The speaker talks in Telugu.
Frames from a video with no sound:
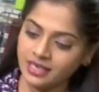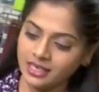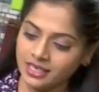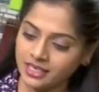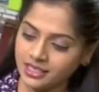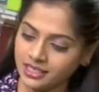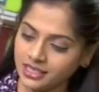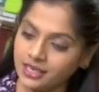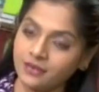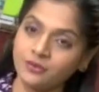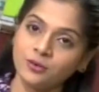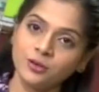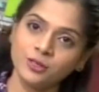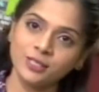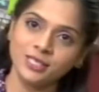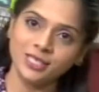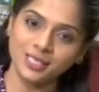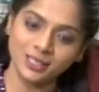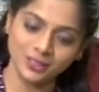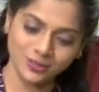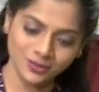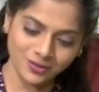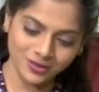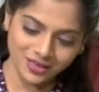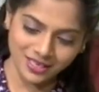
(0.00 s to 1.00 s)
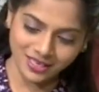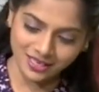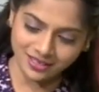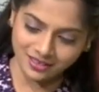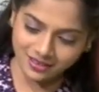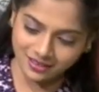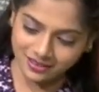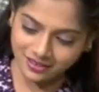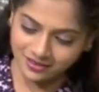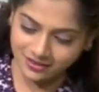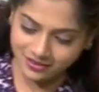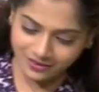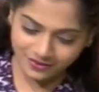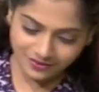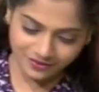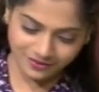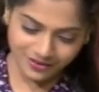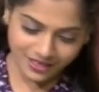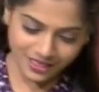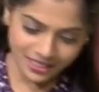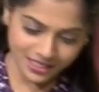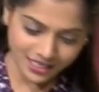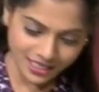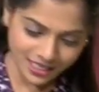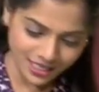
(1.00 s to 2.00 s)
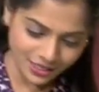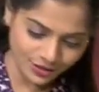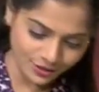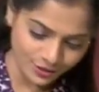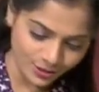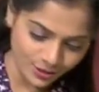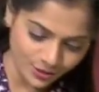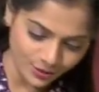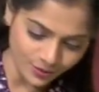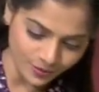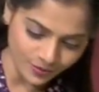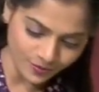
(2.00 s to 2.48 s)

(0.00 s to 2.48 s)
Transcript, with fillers: స్టవ్ ఆన్ చేసుకొని ఫస్ట్ ఇందులో